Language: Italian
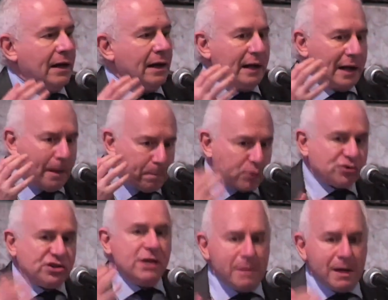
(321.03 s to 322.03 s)
la
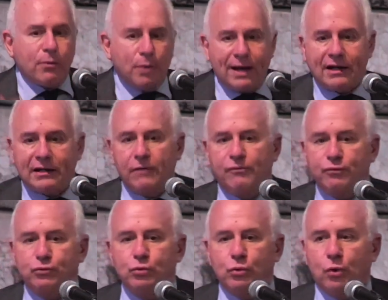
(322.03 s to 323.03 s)
possibile guerra del
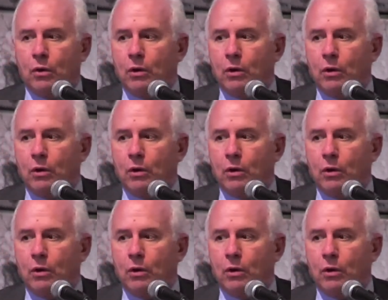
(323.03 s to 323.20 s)
futuro